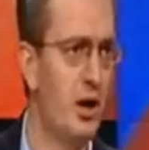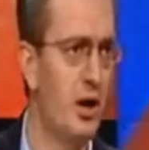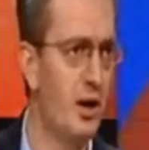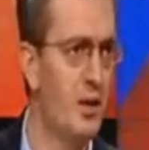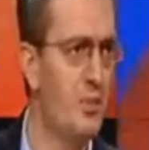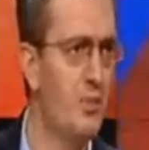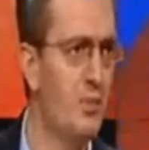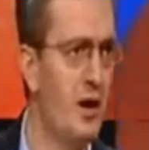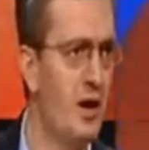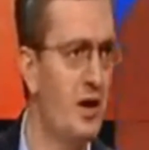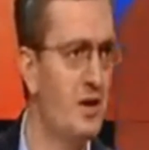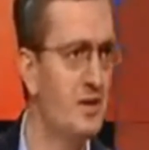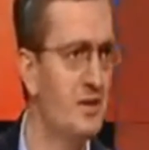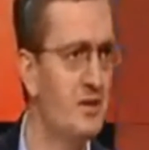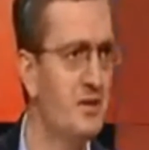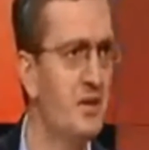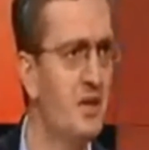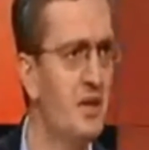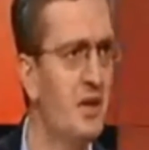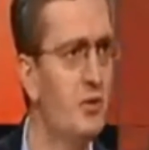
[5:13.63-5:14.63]
Arap
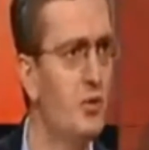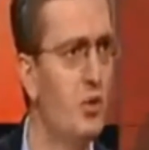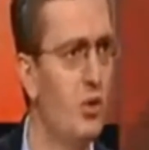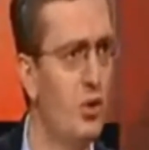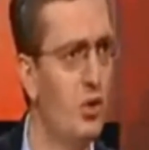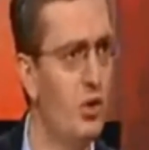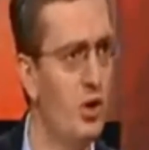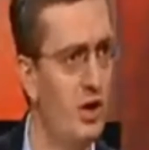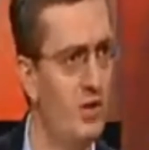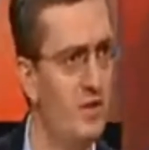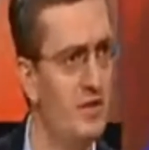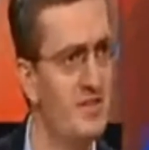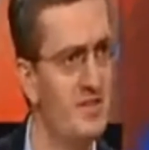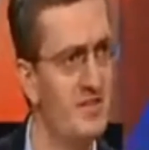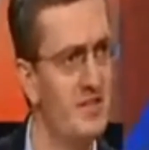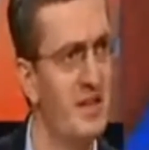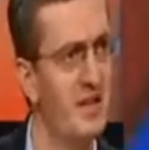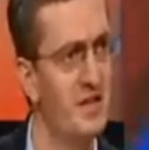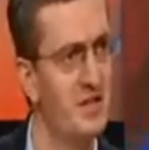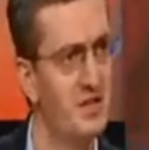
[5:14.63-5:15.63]
Baharı'nın ilk o
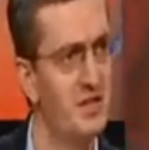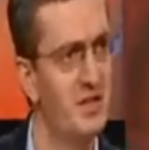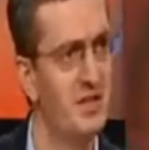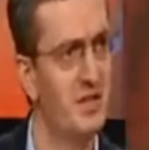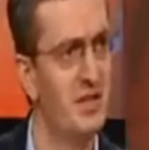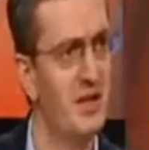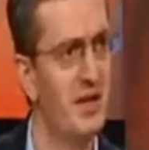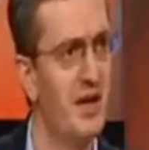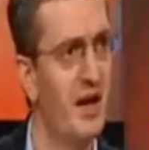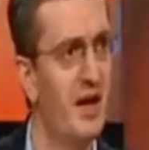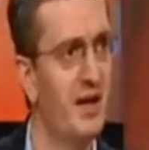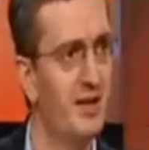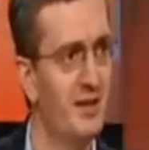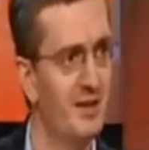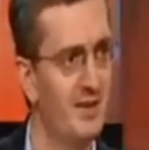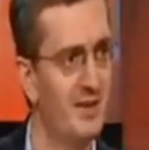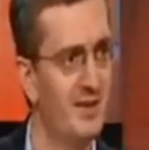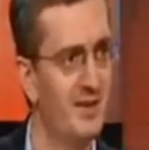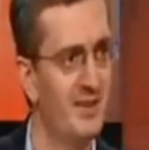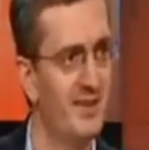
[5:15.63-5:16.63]
havası geçtiğinde hı hı, yani
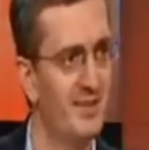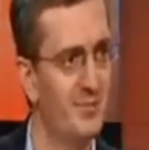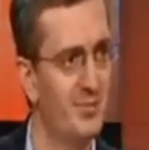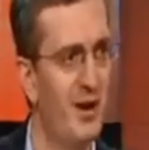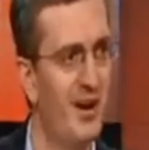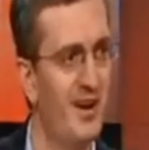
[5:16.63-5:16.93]
hı.